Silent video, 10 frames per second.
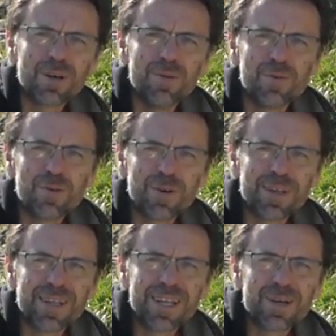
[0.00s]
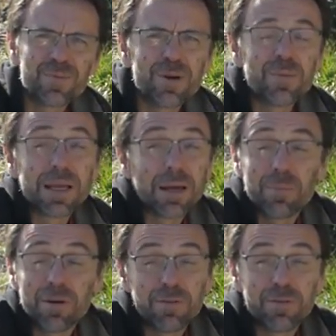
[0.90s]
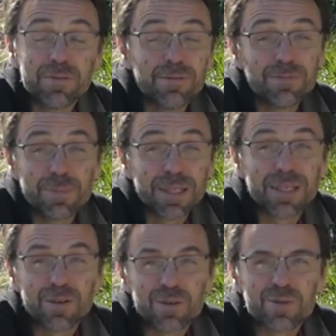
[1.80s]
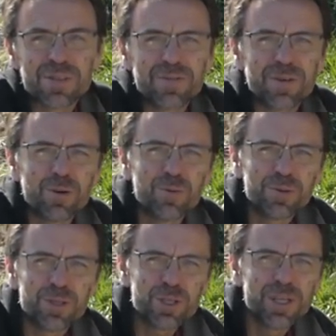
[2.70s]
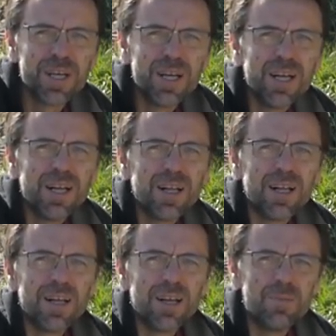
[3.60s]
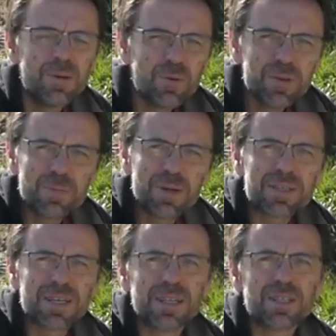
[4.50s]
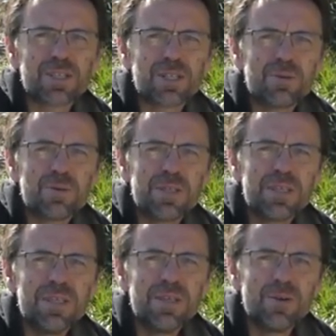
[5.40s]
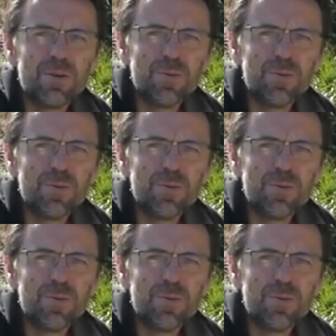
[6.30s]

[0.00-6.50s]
comme vous le voyez derrière moi, bah, il n'y a pas, pas grand chose à faire au potager. Mais bon, il n'y a pas que ça. J'ai aussi euh,